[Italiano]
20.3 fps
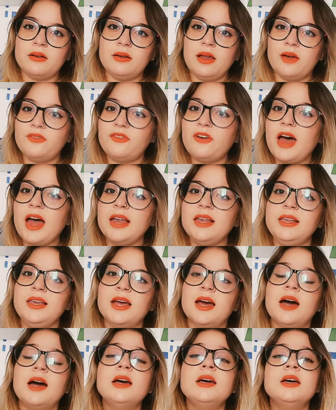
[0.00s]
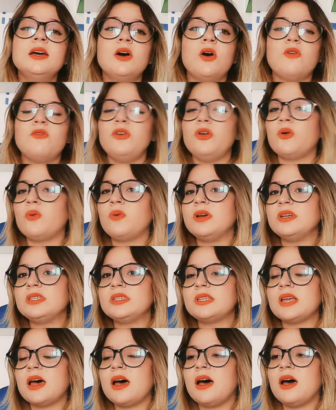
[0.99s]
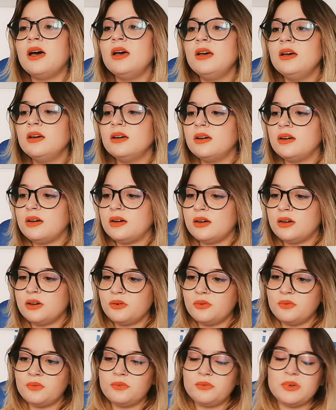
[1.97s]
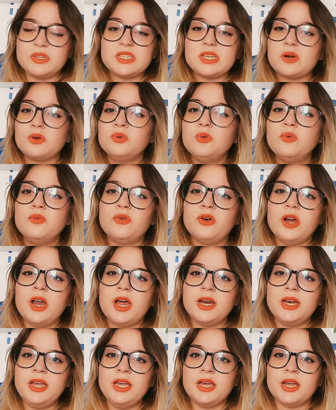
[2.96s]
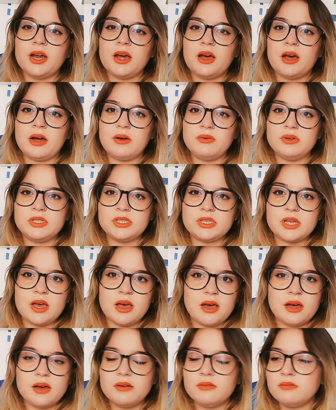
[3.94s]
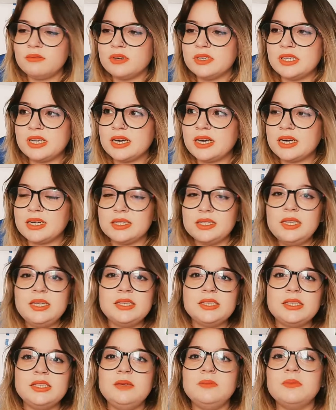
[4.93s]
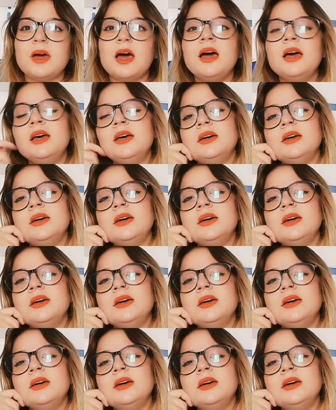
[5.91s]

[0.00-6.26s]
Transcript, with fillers: la, faglia, ovvero questa, questa nuvola nera, questa, questa grandissima